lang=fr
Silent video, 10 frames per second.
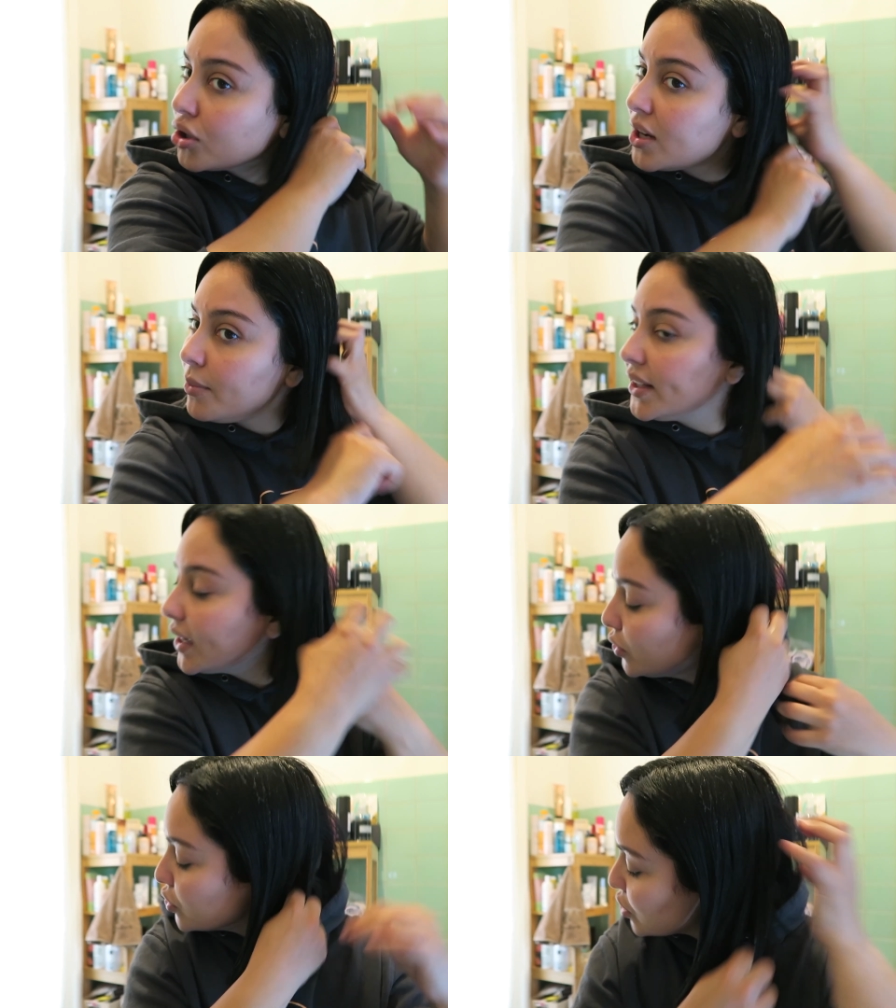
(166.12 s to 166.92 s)
Quand j'applique
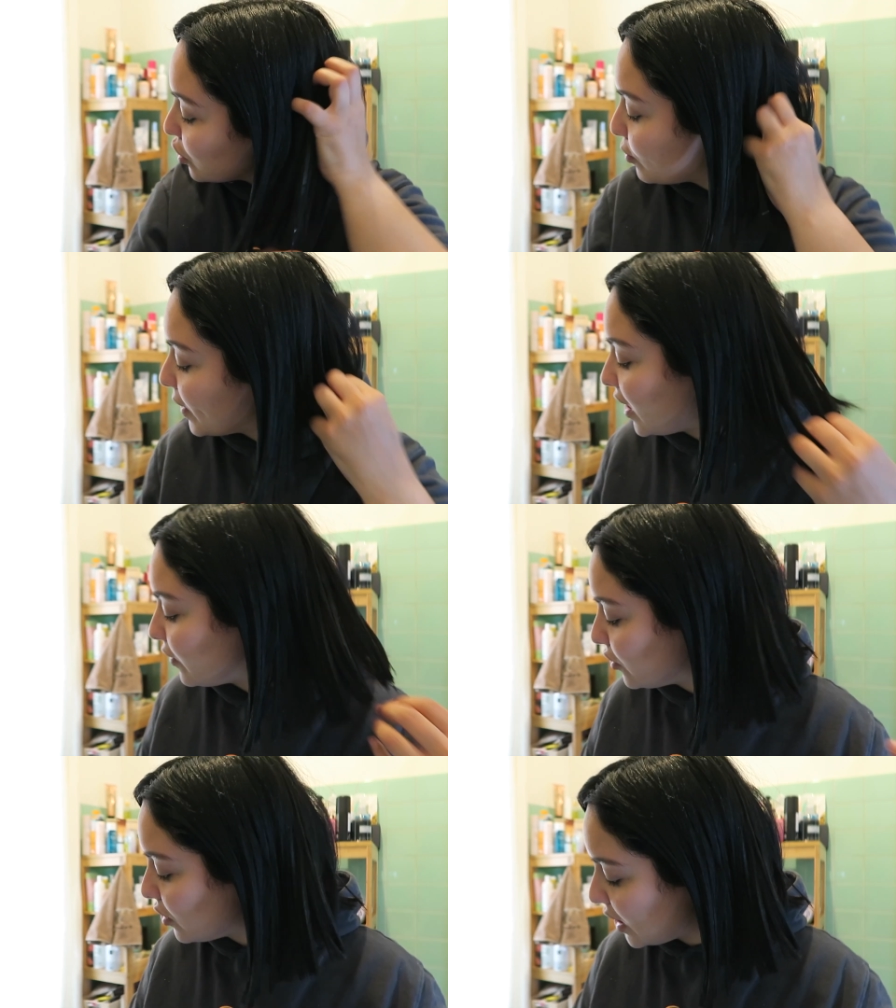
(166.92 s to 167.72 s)
quelques heures
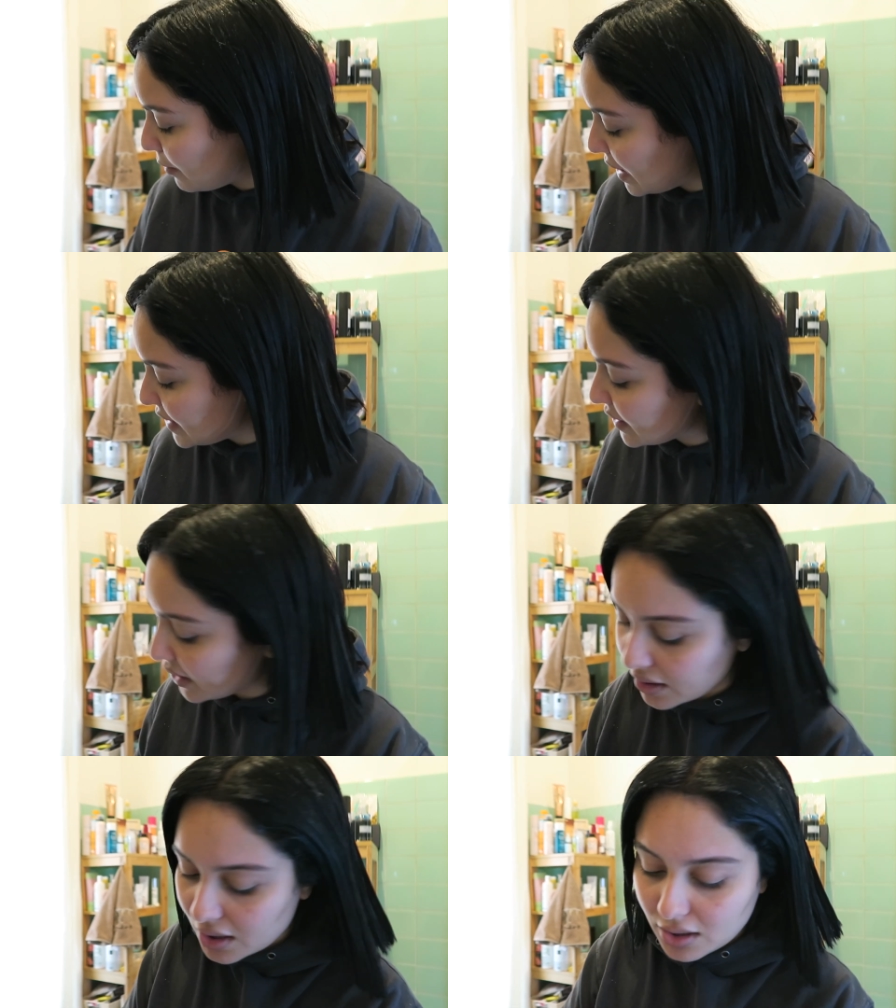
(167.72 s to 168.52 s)
auparavant un masque
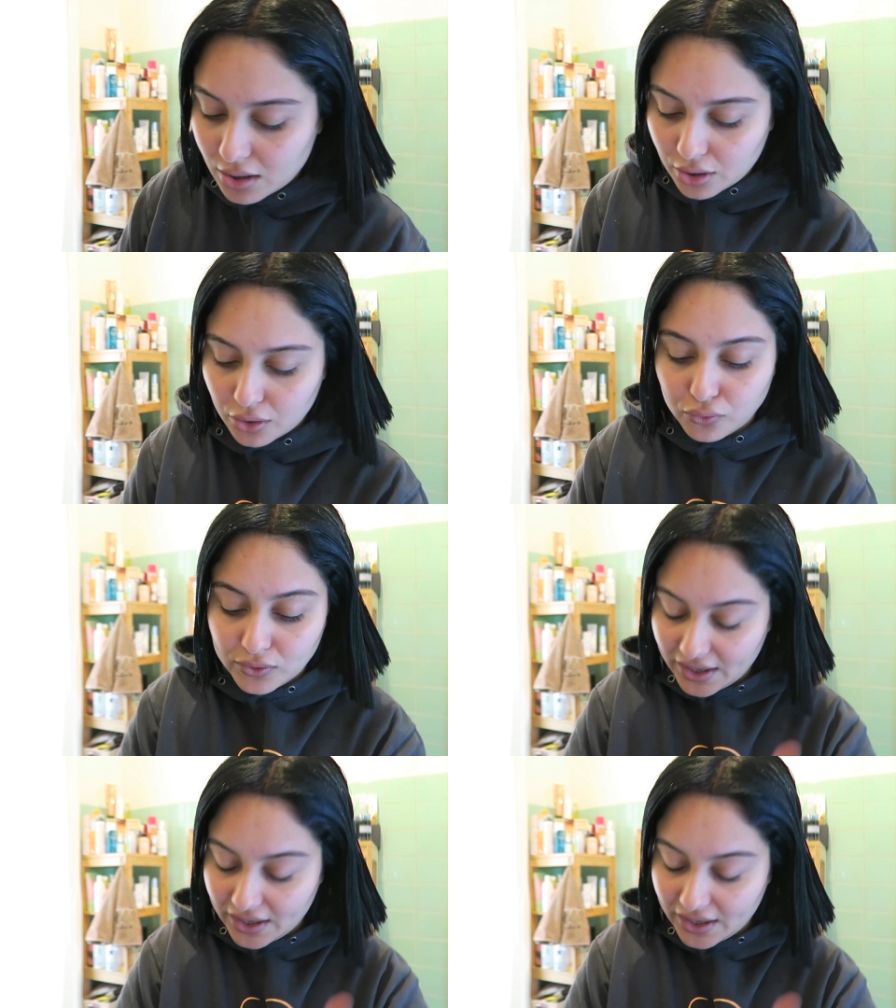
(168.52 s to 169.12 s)
euh, ou